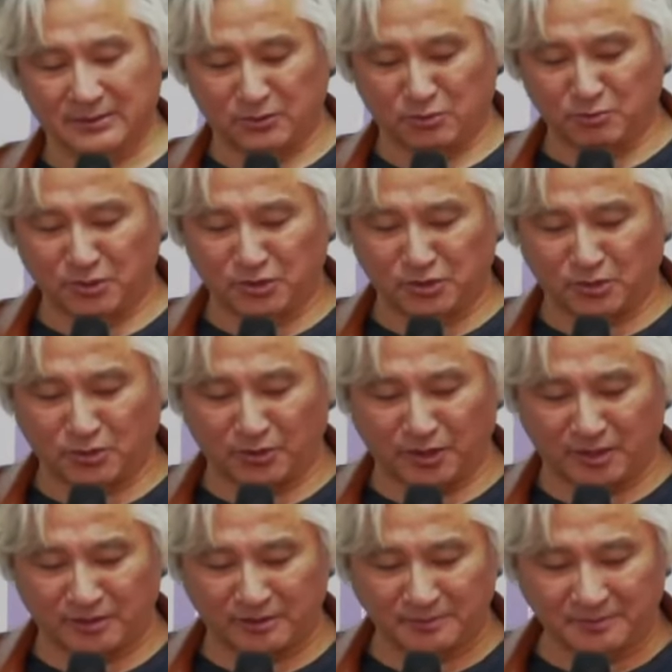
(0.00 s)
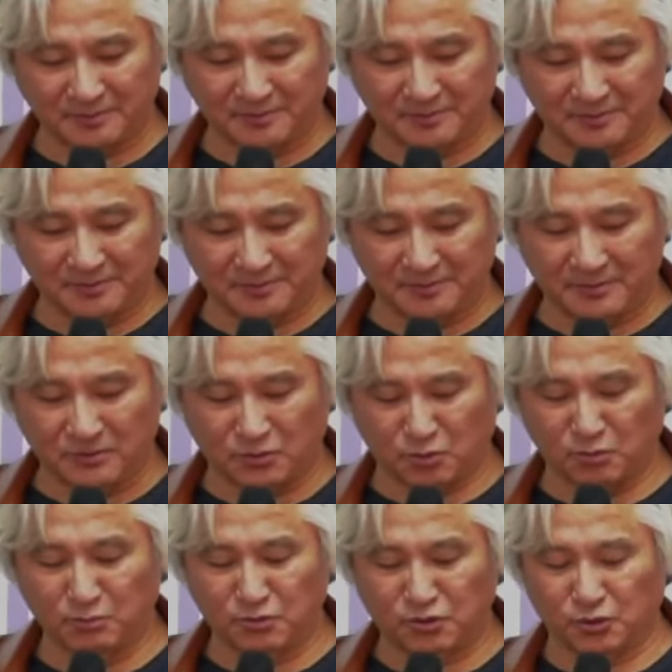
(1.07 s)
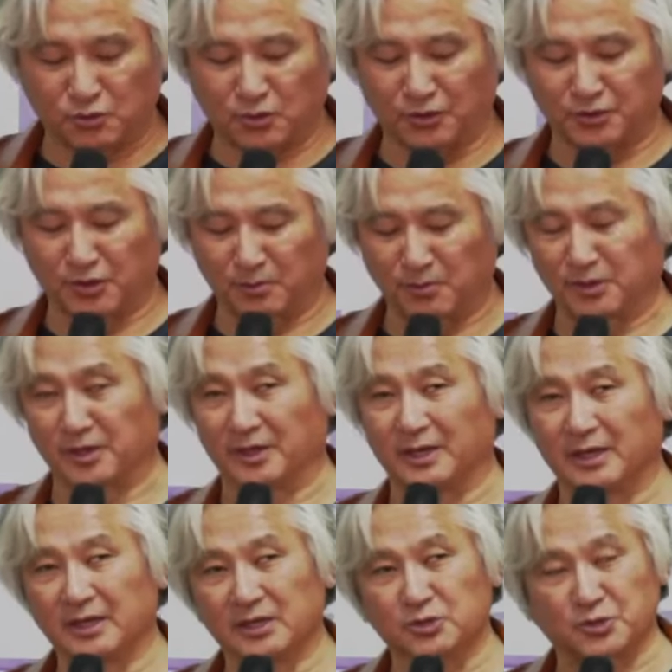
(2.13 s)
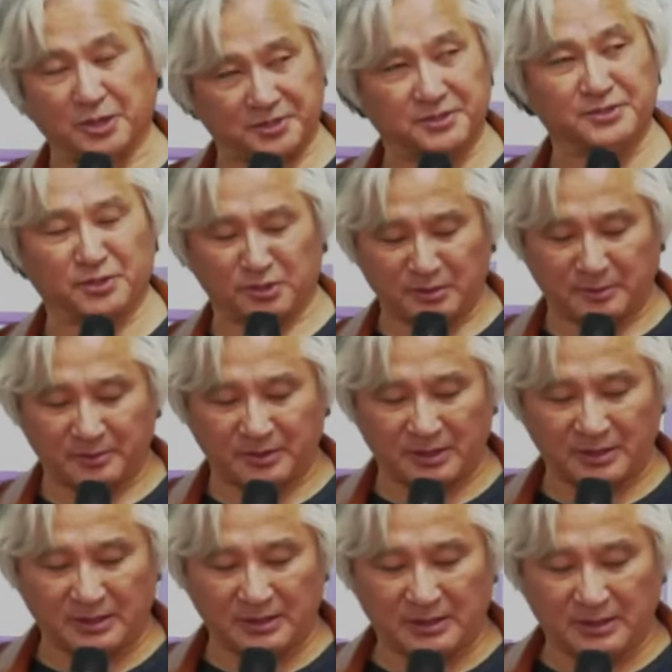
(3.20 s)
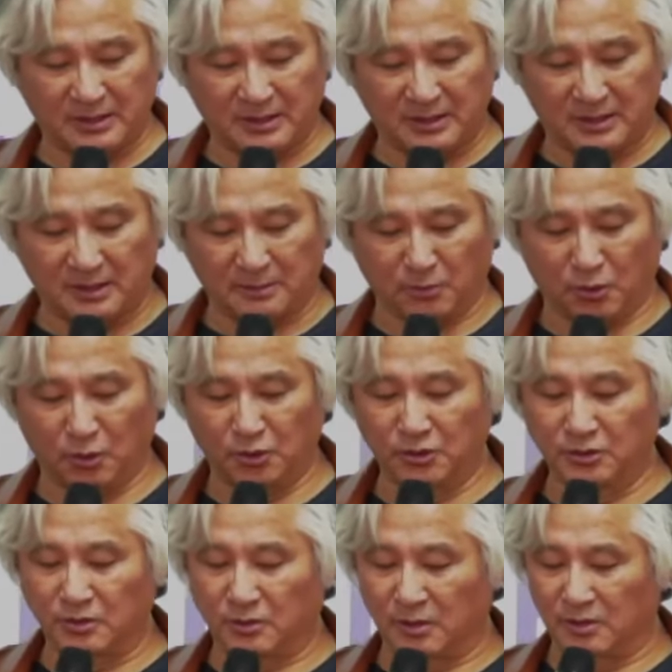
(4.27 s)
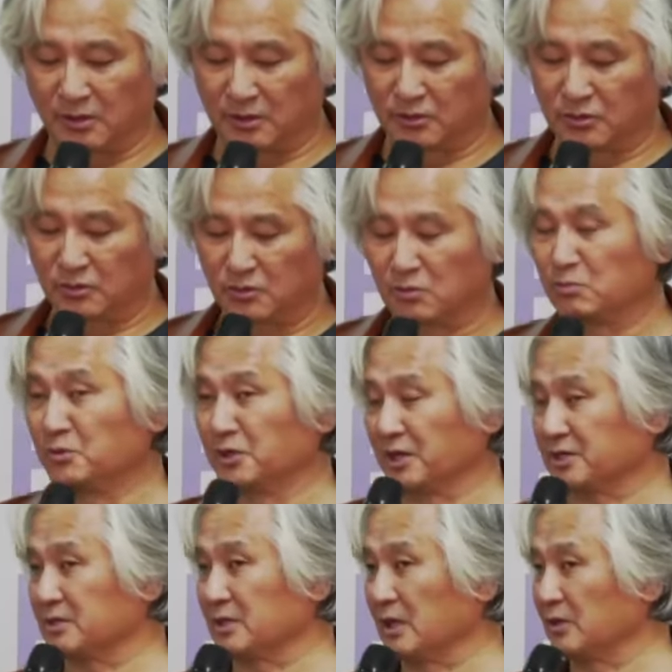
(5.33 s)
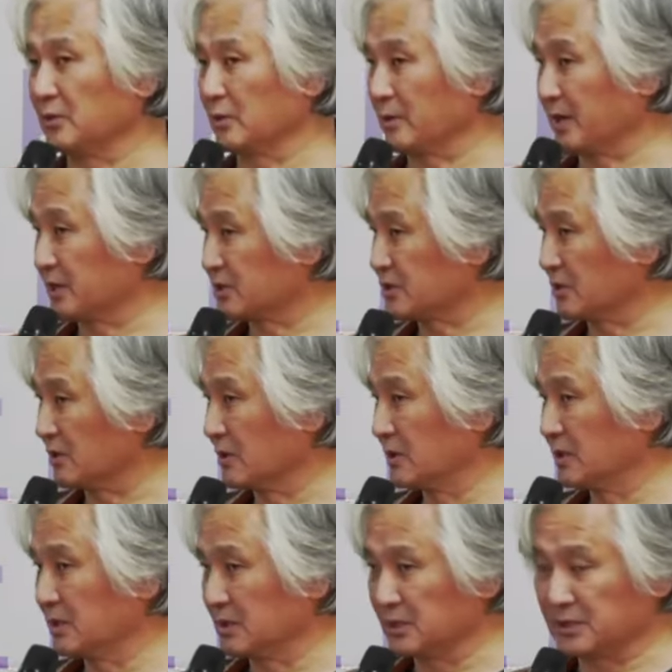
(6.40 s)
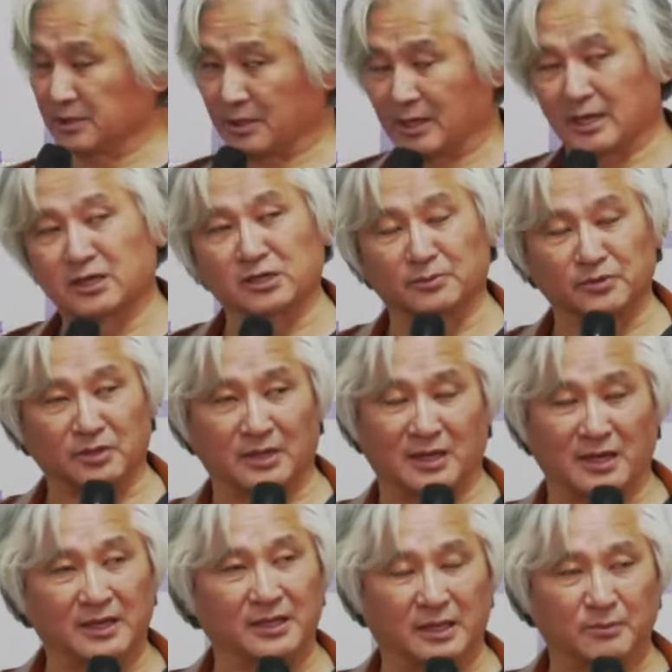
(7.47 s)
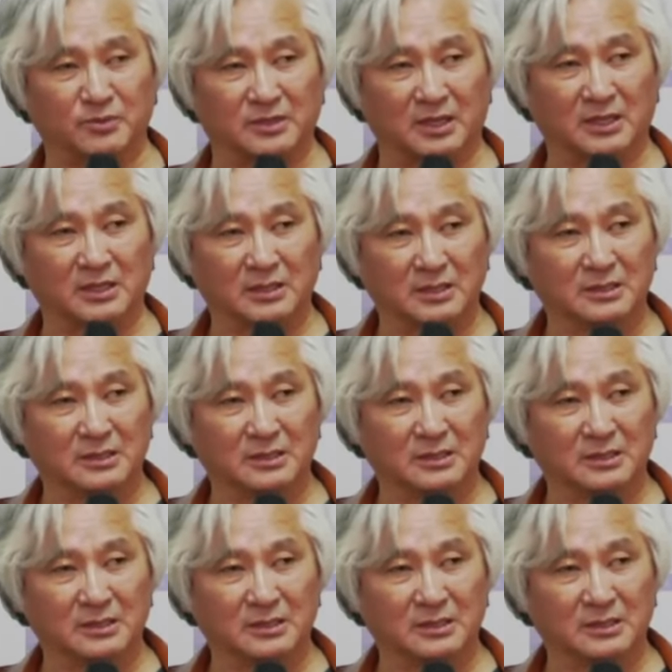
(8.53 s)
국민주권당은 주권혁명의 최전선입니다. 모든 권력은 국민에게서 나온다고 했죠. 이제는 한 걸음 더 나가야 됩니다.